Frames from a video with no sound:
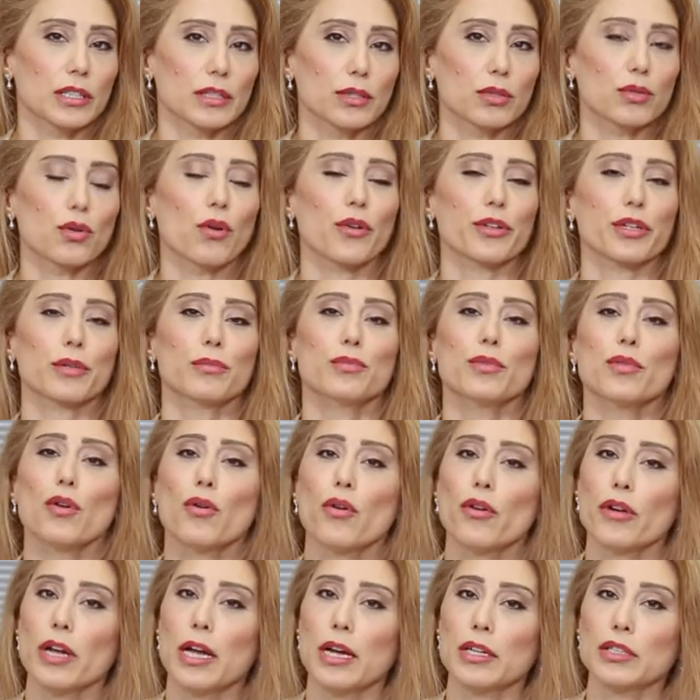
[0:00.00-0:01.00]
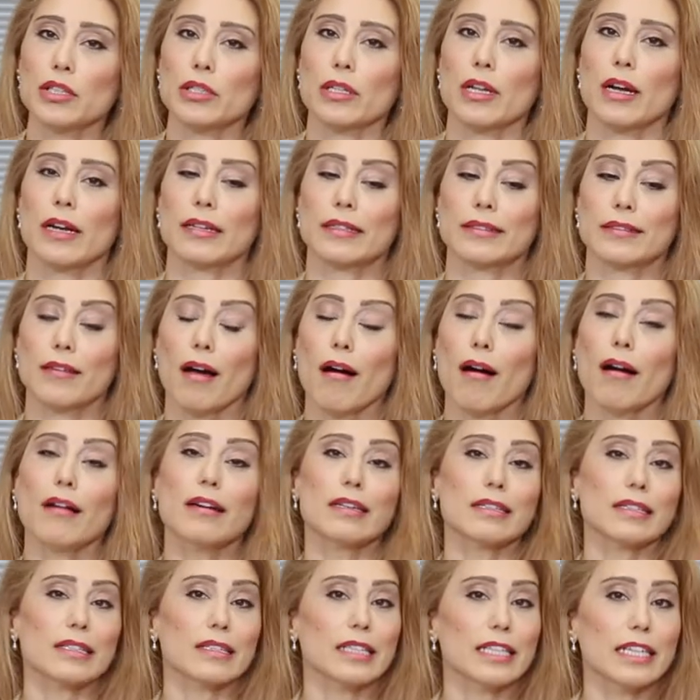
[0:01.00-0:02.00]
yıl sonra bu öğrenciler daha
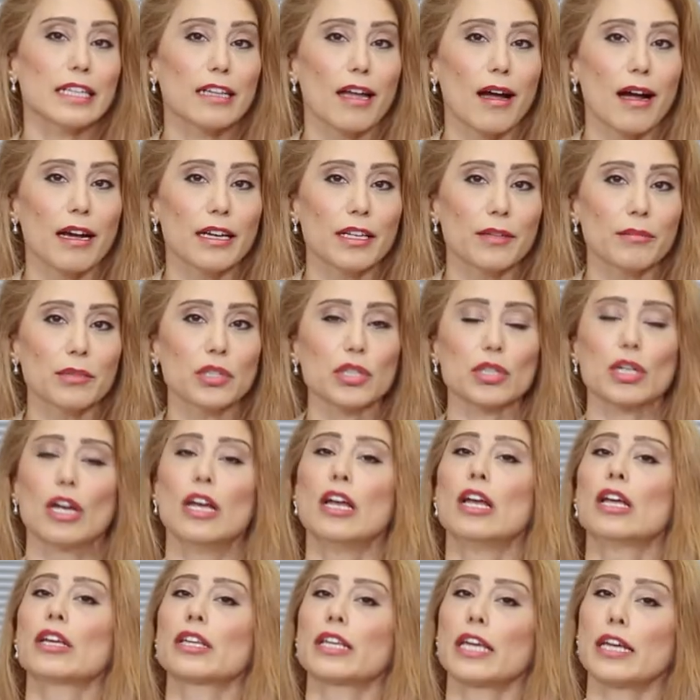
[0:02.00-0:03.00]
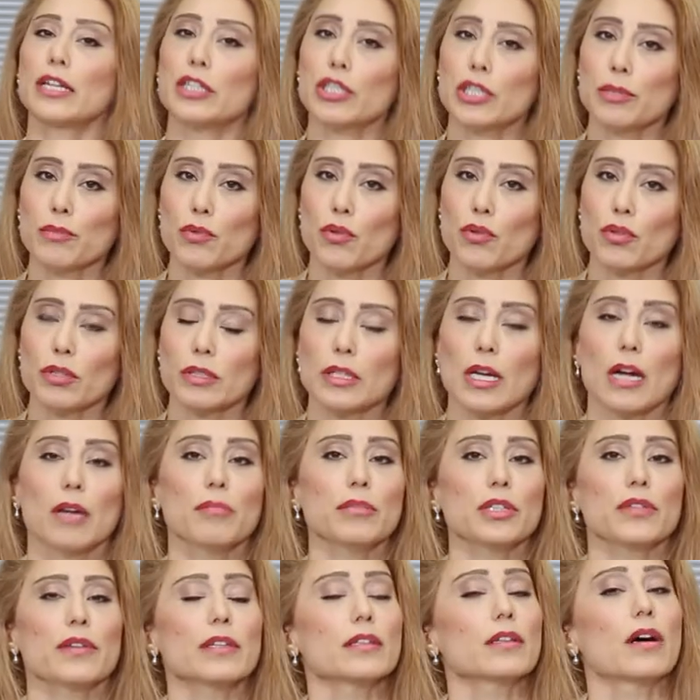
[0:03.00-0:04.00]
hızlı ilerlemiş, gelişim
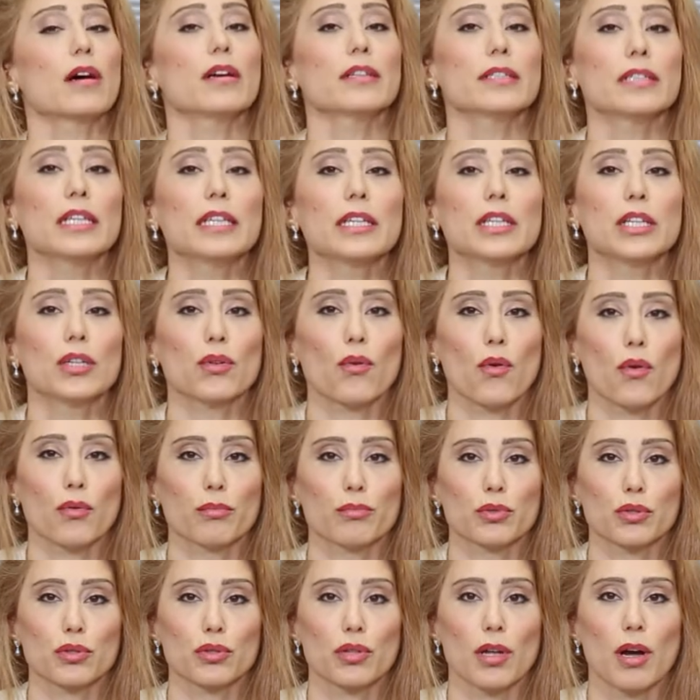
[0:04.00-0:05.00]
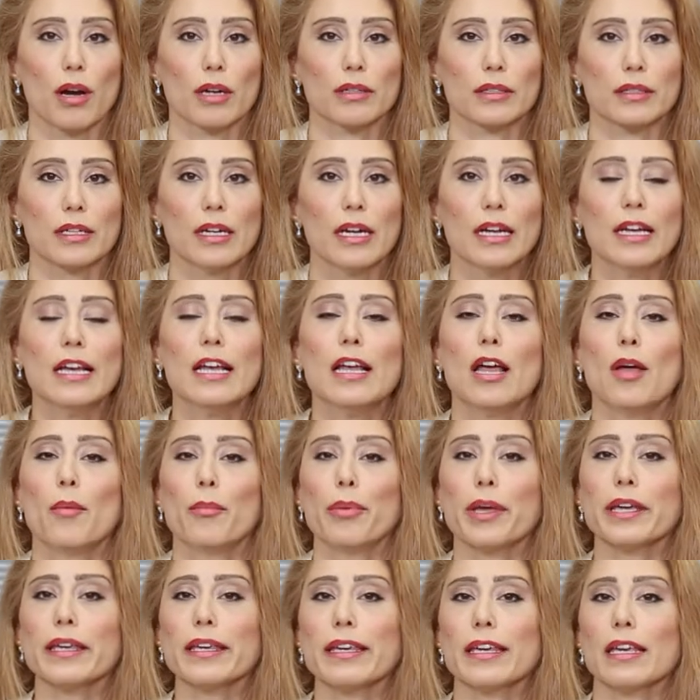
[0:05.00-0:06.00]
göstermiş ve daha zeki olmuşlardı.
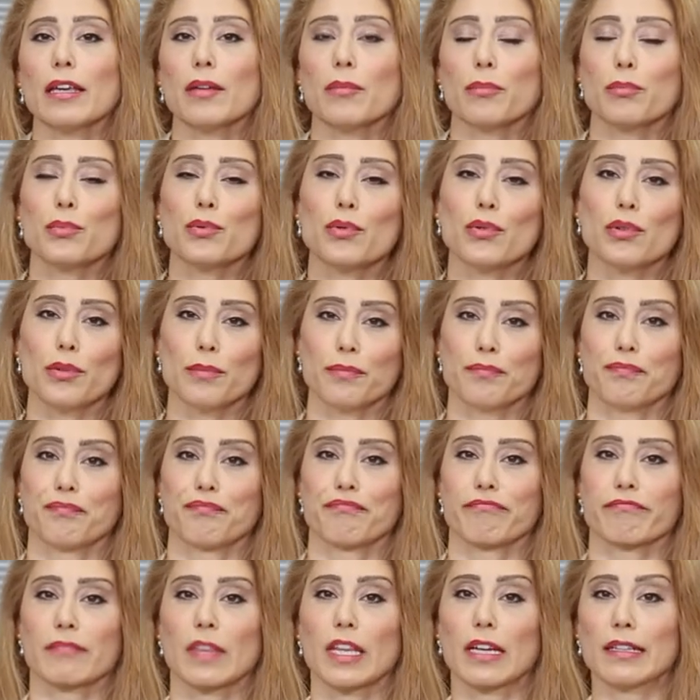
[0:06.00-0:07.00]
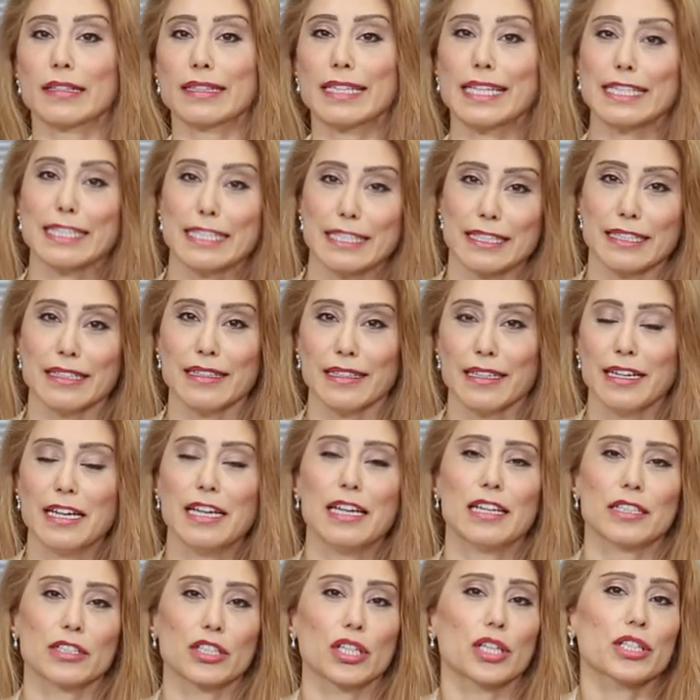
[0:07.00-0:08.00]
Peki bu nasıl?
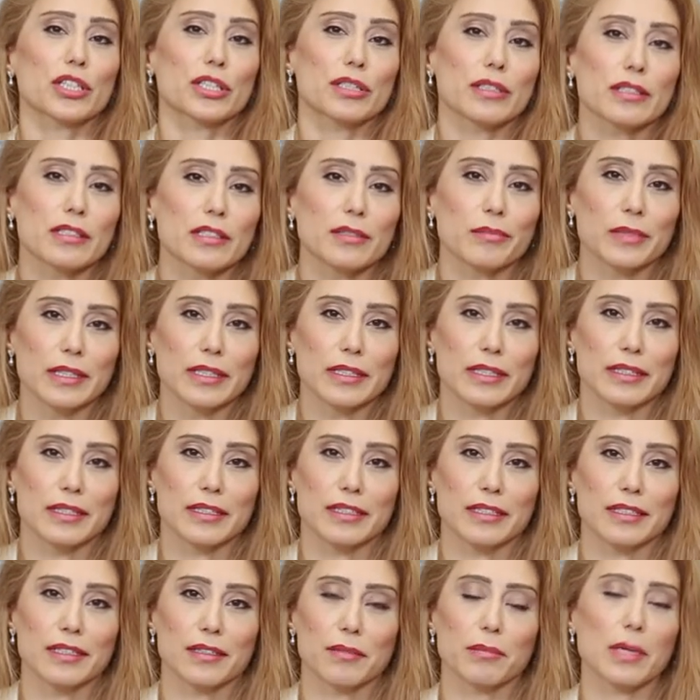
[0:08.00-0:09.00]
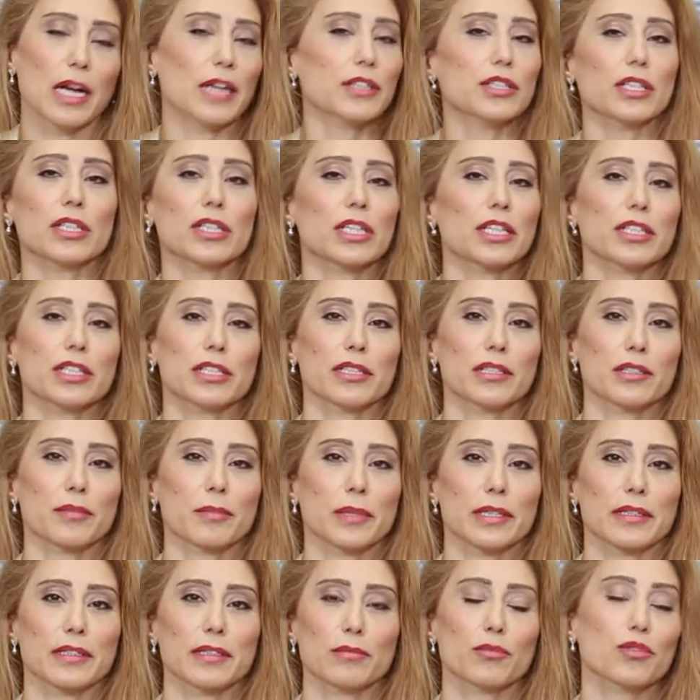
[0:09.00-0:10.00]
Şaşırttı mı sizi? Bence
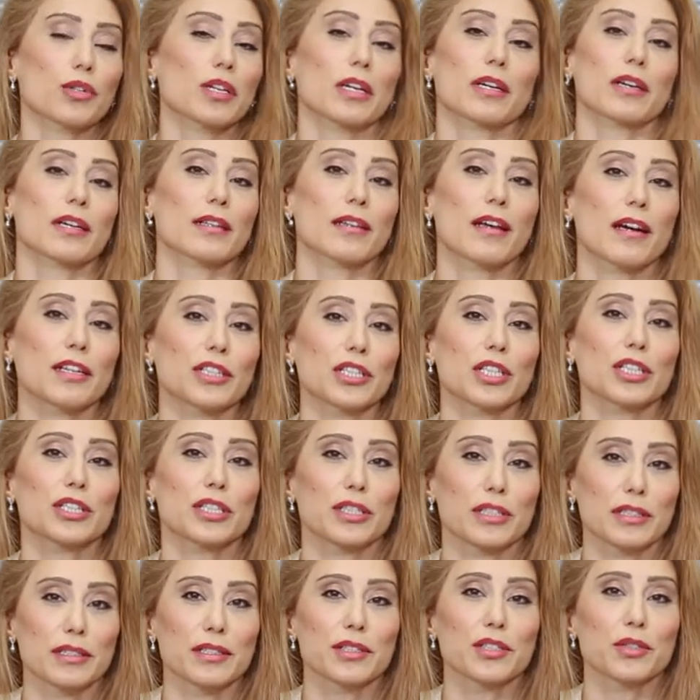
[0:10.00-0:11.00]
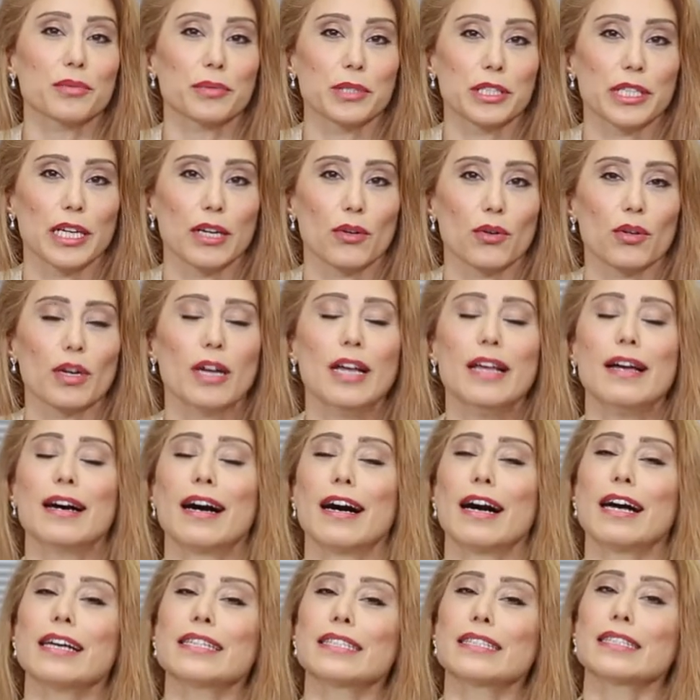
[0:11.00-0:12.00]
şaşırtmadı. Buraya kadar şaşırtıcı bir şey yok.
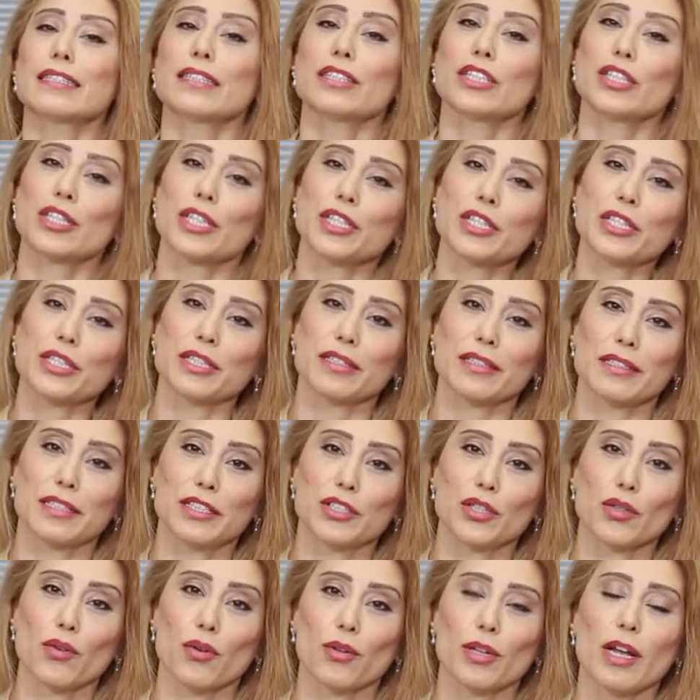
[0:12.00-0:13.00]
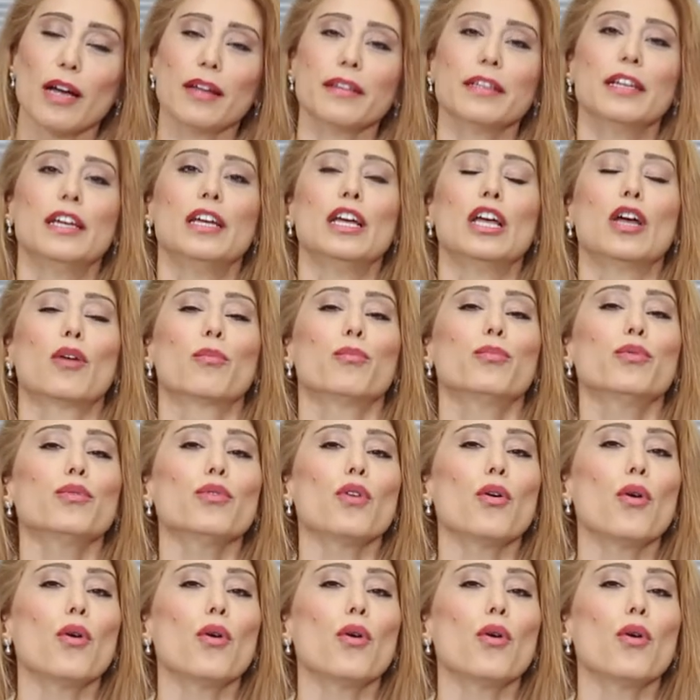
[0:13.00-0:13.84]
Asıl şaşırtıcı olan bu